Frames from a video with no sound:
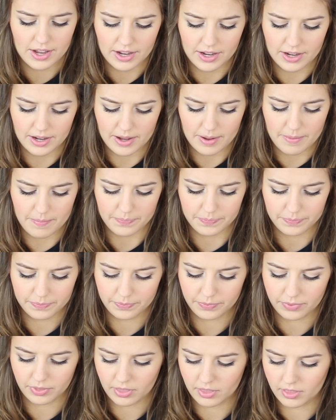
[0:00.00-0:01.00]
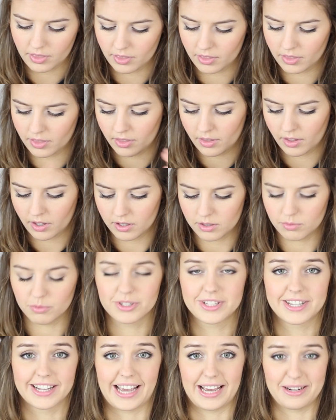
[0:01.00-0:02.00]
Ähm, ich
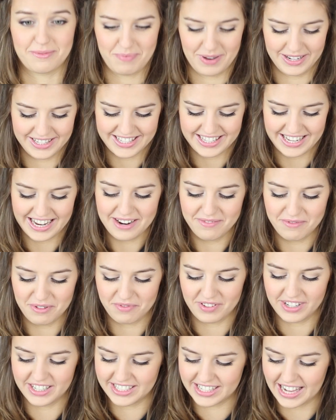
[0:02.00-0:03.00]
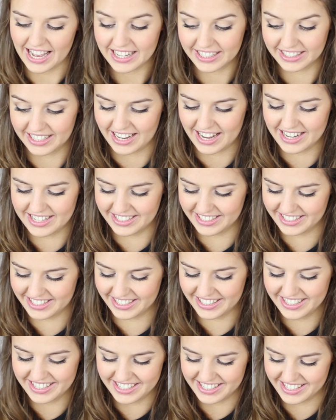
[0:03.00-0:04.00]
musste gerade mal zählen, wie viele Sachen da eigentlich
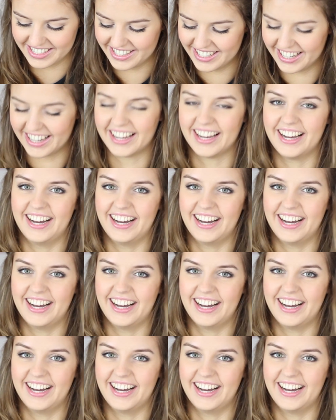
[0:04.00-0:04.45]
drin sind.